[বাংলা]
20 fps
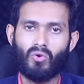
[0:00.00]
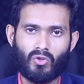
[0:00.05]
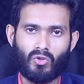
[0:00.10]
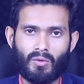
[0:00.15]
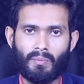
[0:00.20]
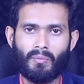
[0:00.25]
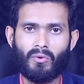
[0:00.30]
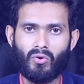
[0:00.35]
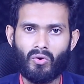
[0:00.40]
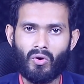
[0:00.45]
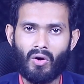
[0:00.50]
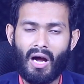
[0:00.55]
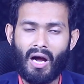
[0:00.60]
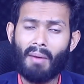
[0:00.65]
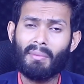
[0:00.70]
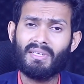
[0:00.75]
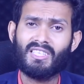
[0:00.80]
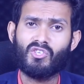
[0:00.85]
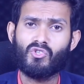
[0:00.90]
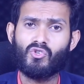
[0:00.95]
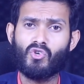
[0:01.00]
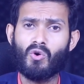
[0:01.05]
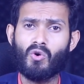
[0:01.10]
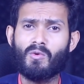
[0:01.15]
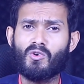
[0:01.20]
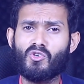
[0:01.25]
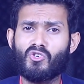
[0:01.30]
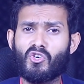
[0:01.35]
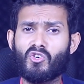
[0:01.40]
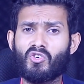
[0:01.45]
গুরুত্বপূর্ণ আমাদের
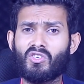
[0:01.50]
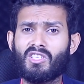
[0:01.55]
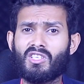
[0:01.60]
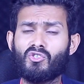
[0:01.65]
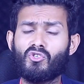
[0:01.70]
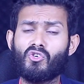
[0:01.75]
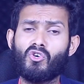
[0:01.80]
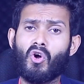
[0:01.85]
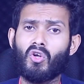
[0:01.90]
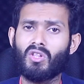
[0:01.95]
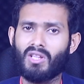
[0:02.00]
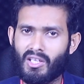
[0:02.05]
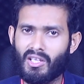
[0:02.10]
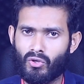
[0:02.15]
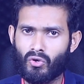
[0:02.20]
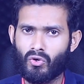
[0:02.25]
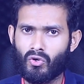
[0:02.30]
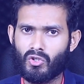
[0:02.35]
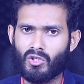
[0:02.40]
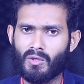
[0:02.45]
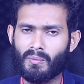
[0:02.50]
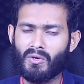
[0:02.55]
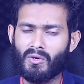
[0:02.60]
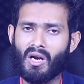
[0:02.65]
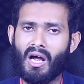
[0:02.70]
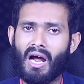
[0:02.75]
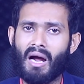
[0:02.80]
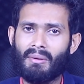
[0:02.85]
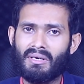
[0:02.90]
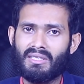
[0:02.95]
যৌবন শক্তির জন্য অত্যন্ত গুরুত্বপূর্ণ
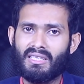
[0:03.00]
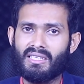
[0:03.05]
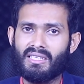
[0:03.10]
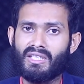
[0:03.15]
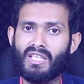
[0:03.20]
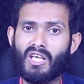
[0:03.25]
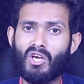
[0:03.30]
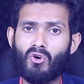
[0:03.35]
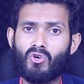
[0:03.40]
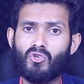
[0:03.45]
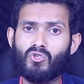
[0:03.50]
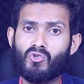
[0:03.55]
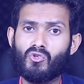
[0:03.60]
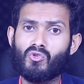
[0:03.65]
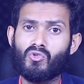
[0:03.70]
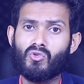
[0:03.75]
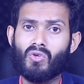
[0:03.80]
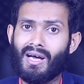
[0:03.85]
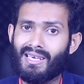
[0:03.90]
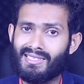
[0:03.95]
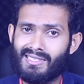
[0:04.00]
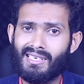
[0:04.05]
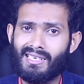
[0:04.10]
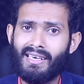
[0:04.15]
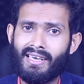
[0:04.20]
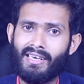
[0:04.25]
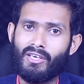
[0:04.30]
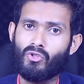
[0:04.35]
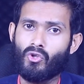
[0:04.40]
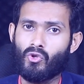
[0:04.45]
আমাদের দেহ সুস্থ আছে
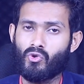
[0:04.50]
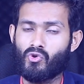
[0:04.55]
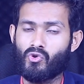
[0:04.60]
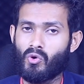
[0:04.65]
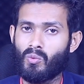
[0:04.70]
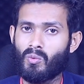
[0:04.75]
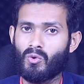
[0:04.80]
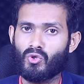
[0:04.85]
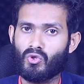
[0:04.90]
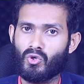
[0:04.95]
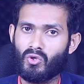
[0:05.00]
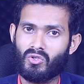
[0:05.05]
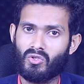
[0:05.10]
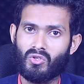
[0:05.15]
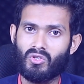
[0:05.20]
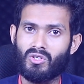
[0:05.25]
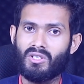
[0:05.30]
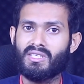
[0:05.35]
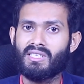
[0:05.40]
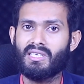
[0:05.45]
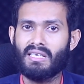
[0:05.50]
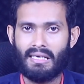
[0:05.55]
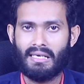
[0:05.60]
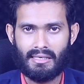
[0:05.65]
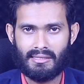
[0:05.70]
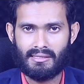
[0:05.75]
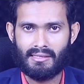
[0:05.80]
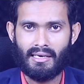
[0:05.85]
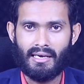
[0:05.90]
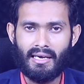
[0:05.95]
তো যৌবন শক্তি ঠিক
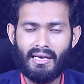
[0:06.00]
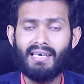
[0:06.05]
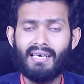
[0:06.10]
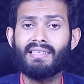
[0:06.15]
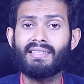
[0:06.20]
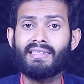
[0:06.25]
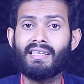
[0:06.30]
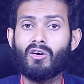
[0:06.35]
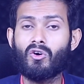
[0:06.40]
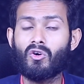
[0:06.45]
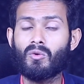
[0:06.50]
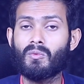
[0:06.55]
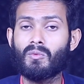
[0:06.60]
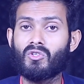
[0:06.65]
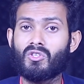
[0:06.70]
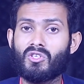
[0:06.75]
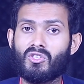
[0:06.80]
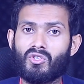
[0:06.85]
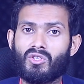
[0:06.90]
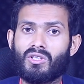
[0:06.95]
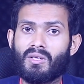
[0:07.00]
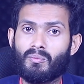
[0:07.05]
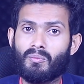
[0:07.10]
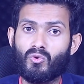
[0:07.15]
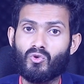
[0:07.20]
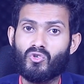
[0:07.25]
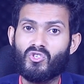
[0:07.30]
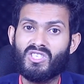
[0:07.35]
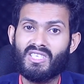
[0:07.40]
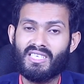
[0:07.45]
আছে দেহর মধ্যে যদি
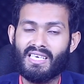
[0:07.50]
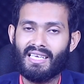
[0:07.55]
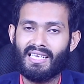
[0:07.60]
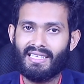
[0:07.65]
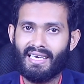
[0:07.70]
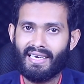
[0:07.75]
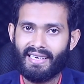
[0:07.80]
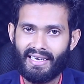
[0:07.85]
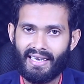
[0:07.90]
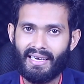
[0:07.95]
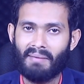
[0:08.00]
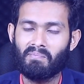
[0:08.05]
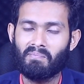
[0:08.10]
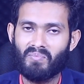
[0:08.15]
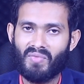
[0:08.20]
পুষ্টি না থাকে